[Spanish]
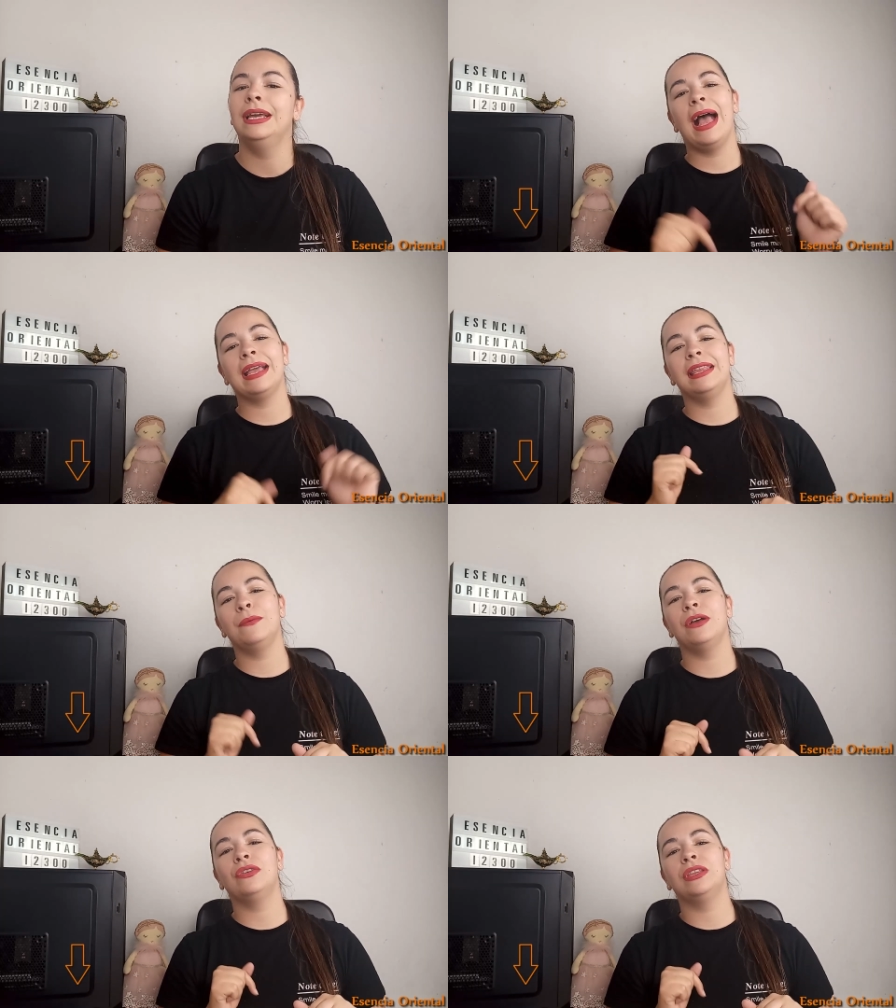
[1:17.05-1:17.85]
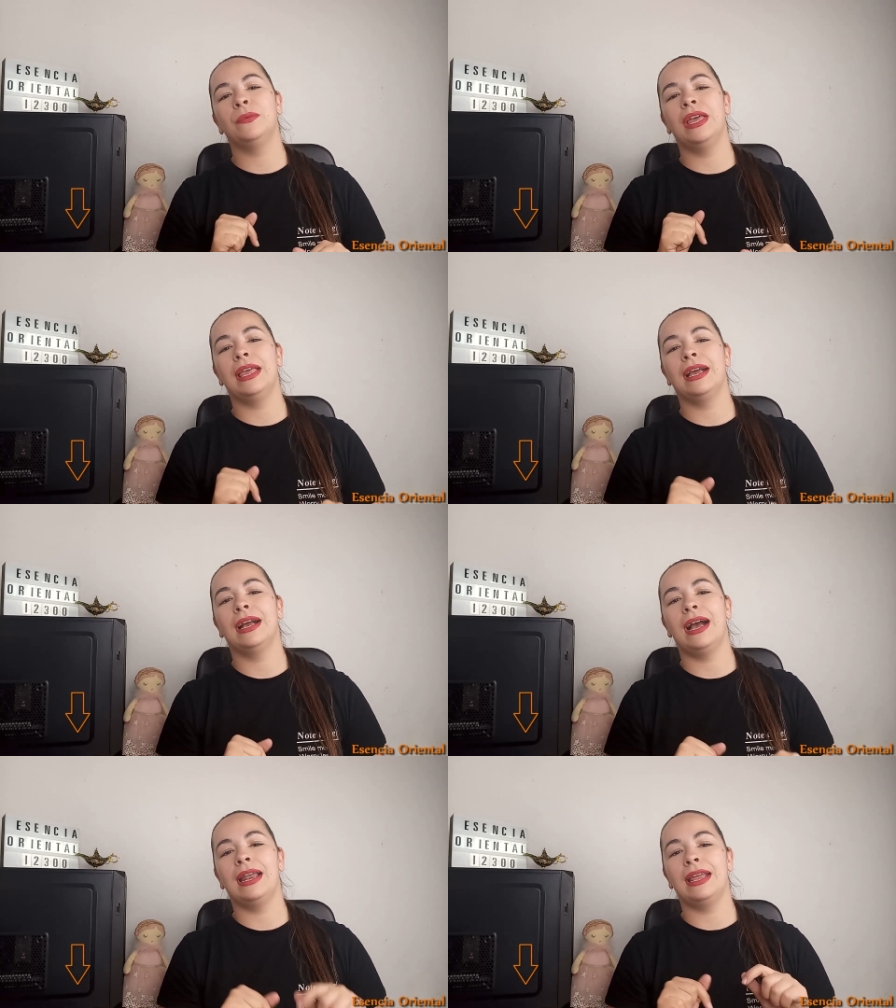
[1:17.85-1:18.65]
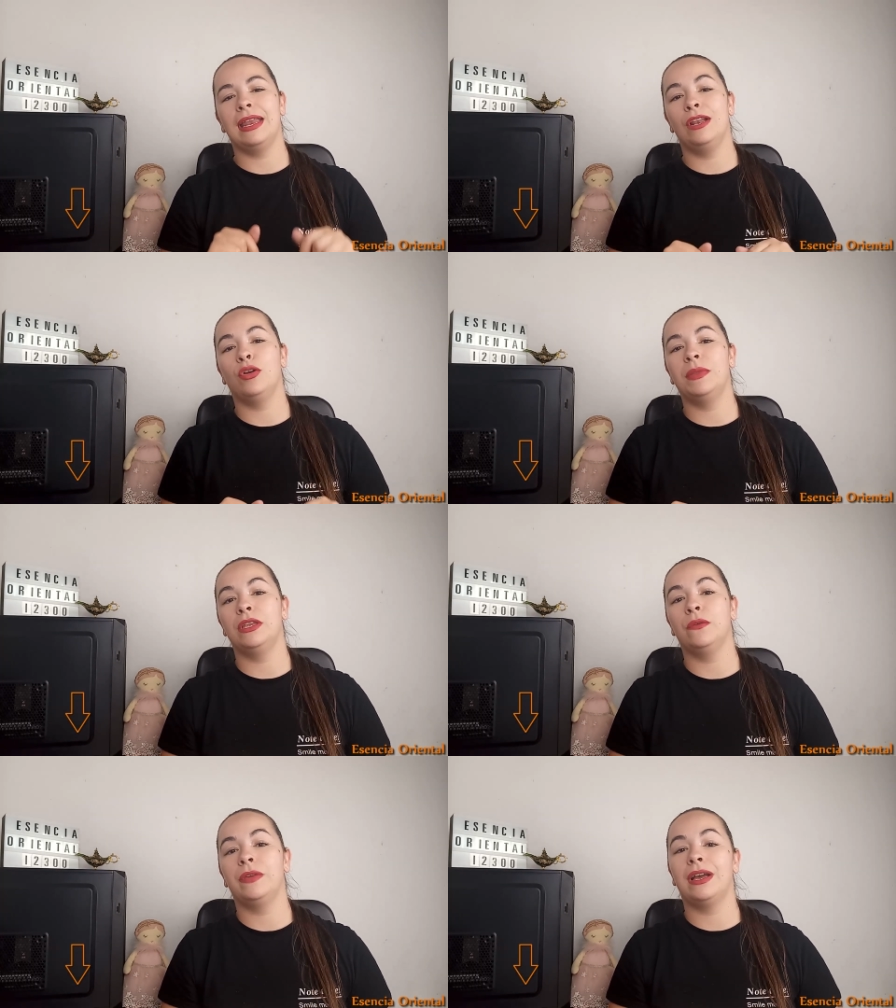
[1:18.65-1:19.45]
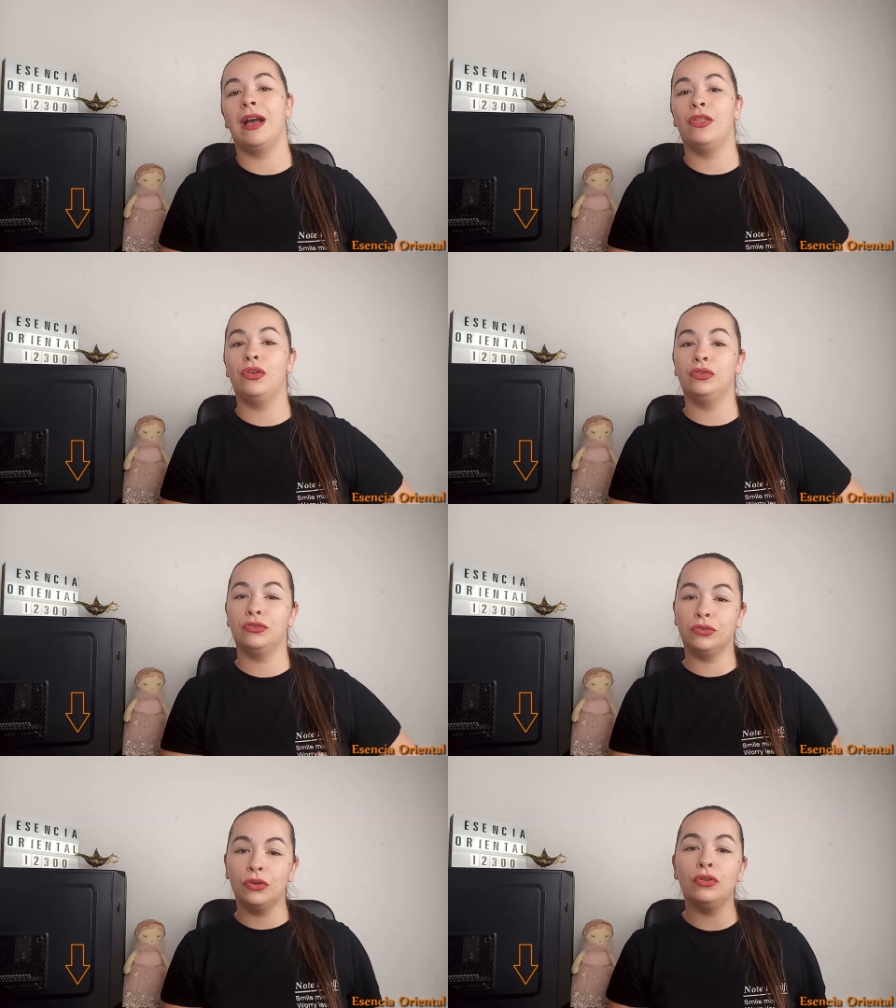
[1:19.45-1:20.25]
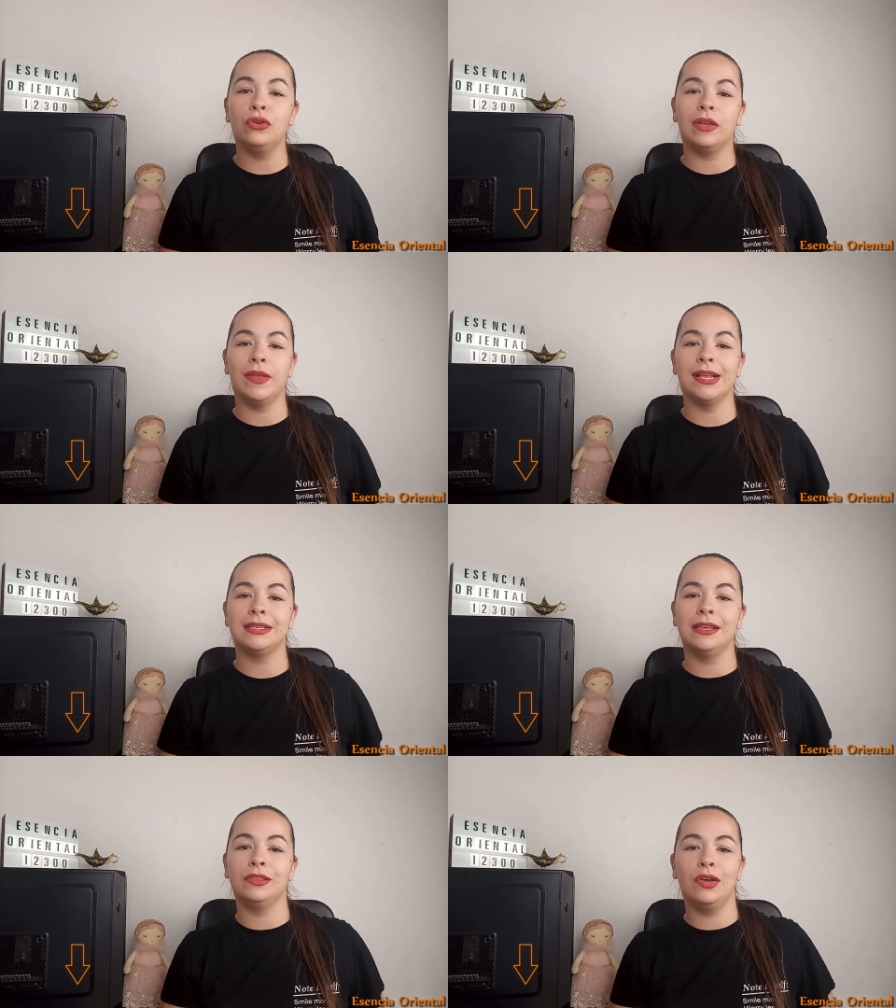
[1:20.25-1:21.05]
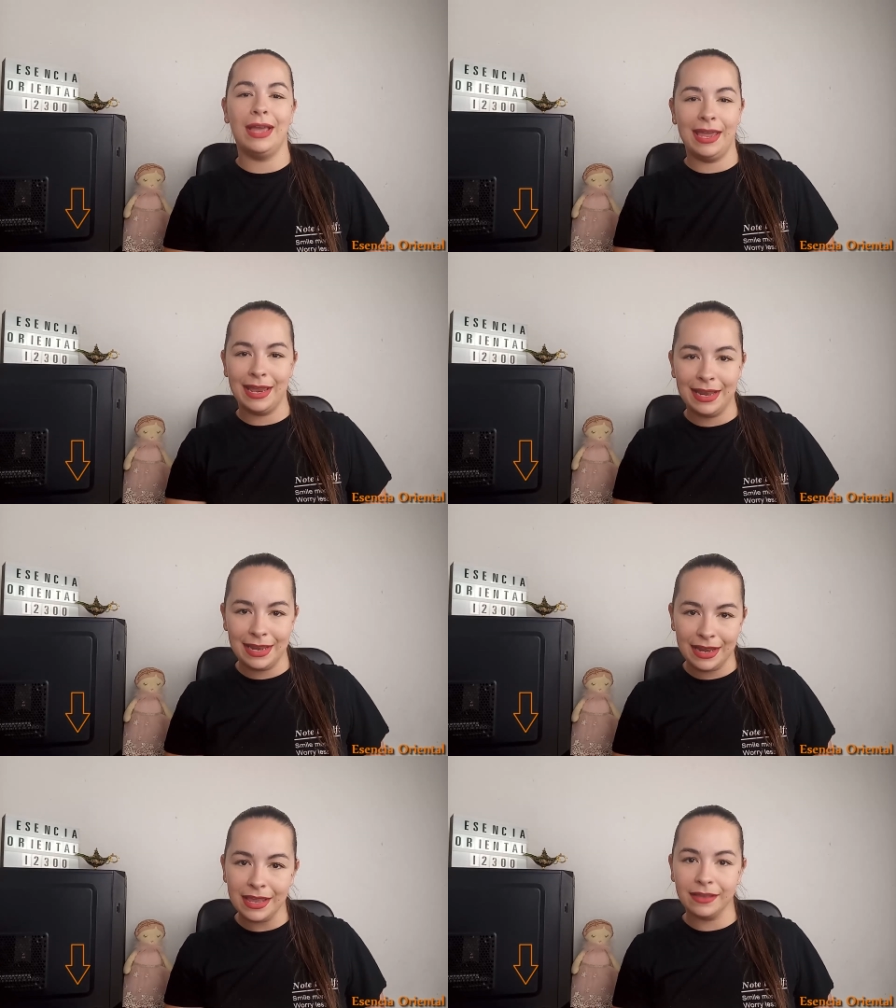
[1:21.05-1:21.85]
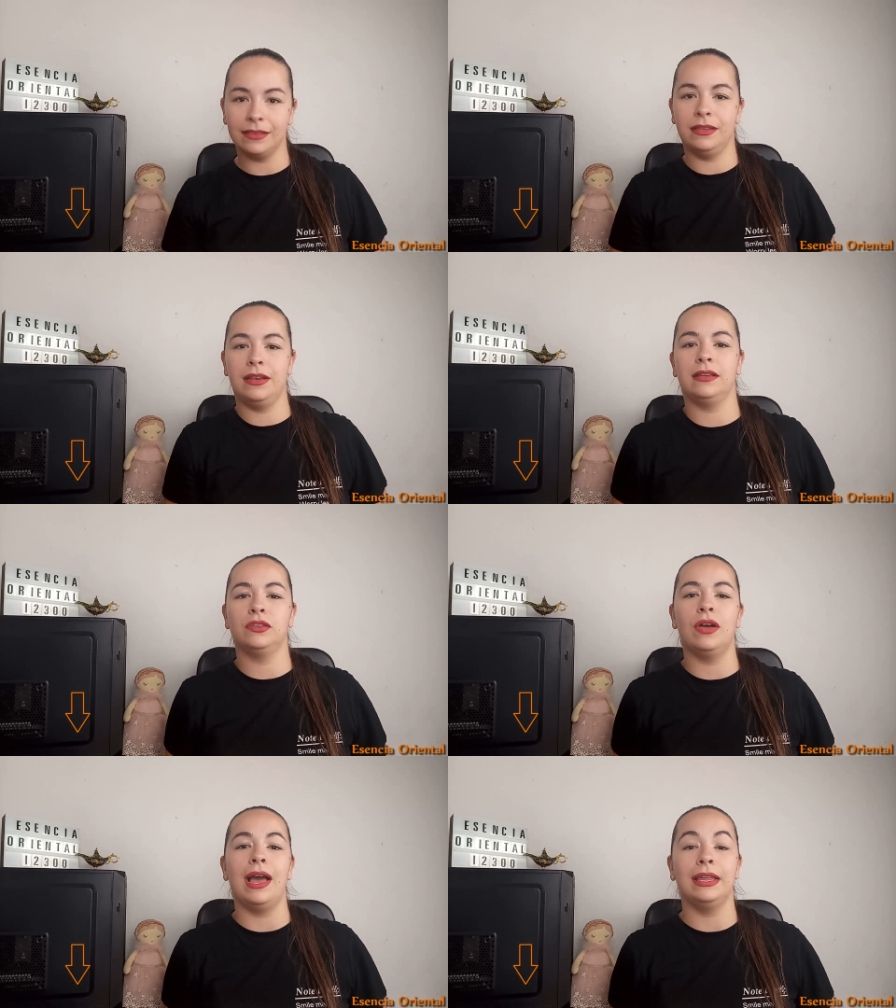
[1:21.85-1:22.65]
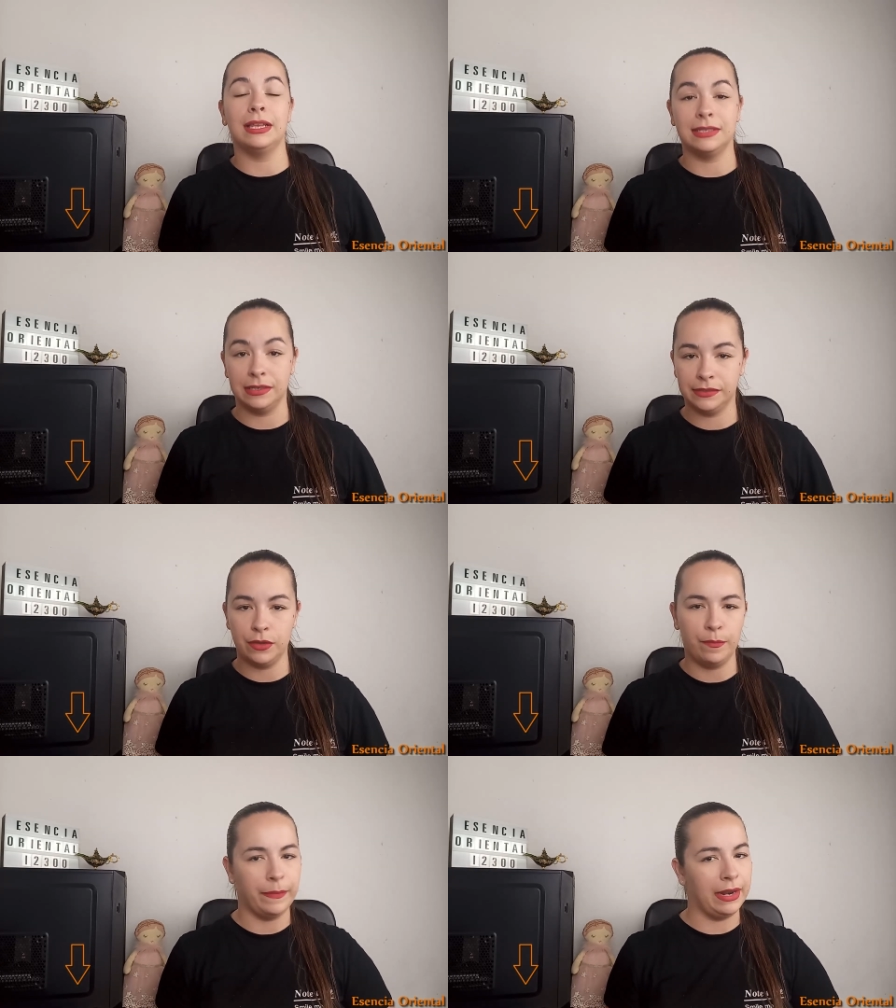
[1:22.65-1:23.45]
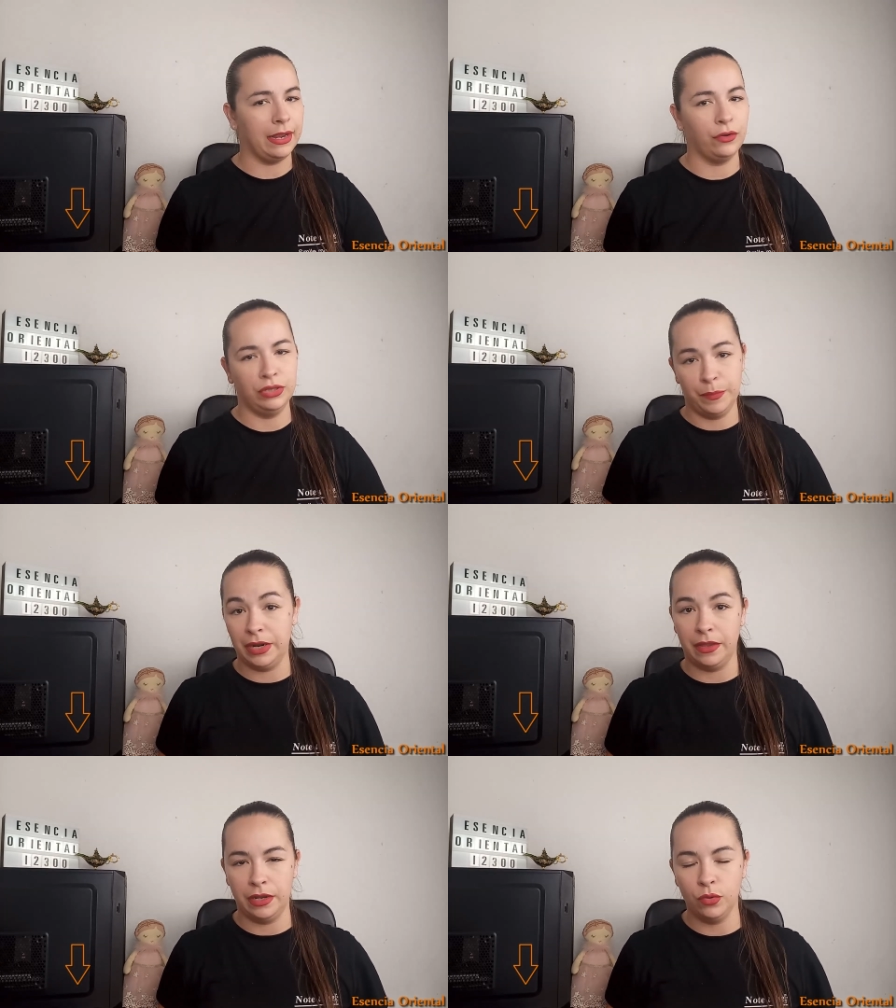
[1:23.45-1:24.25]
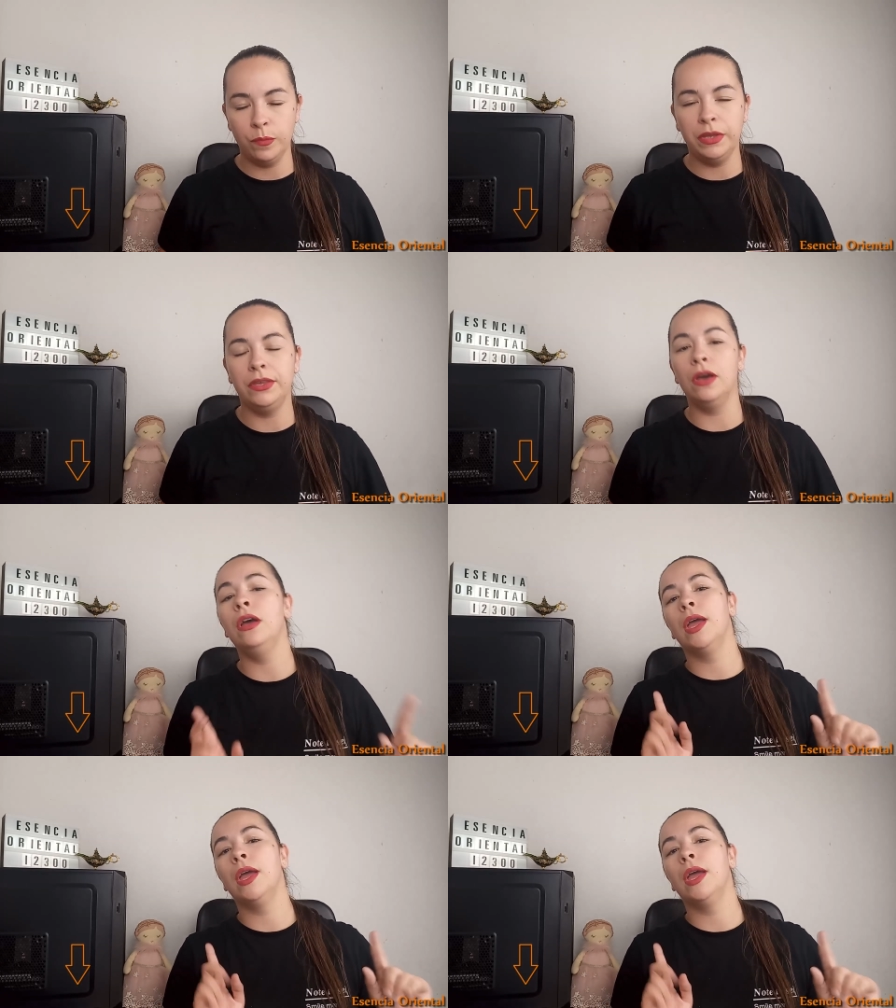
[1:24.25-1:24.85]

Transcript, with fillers: Aquí debajo te voy a dejar en el comentario fijado todo lo que viene siendo el link directo a esta sección para que no te pierdas ningún vídeo,